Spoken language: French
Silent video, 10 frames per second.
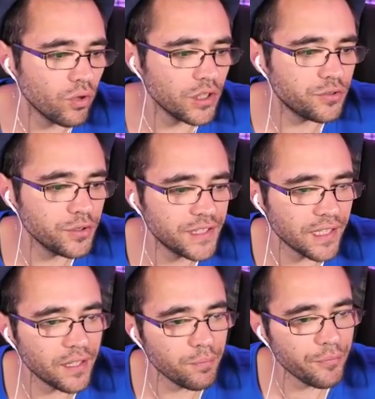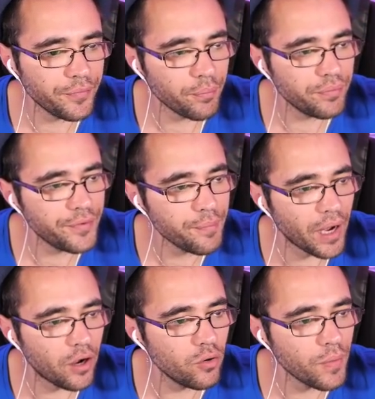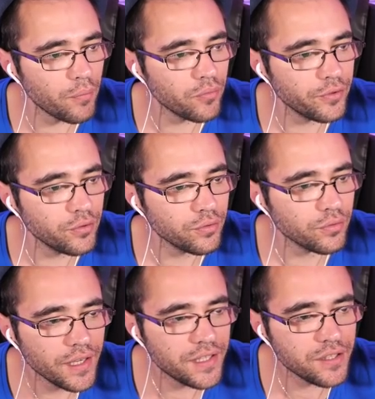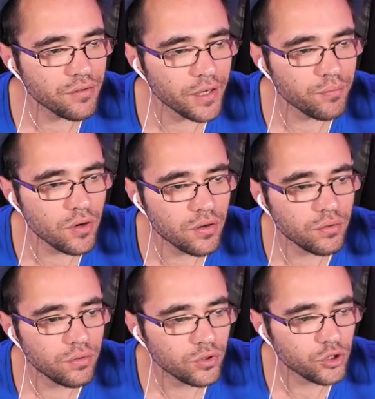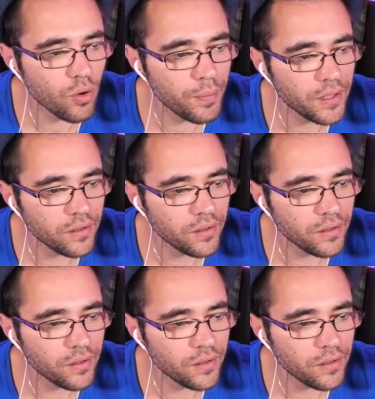ouais, je vais certainement me faire bouffer par un homard, mon vieux. Est-ce qu'ils sont avec moi euh Je crois pas,